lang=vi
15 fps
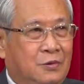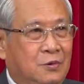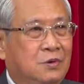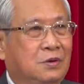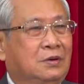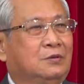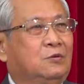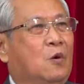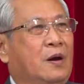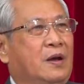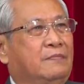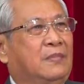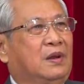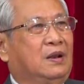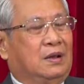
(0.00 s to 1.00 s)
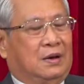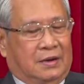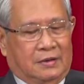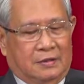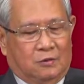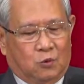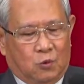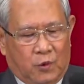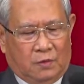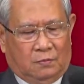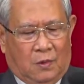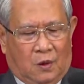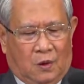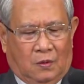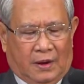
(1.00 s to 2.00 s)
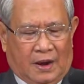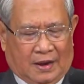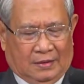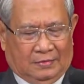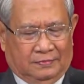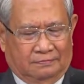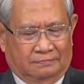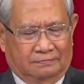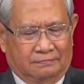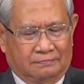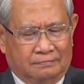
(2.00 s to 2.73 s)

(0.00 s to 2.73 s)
Chúa nói với lời tuyên bố rằng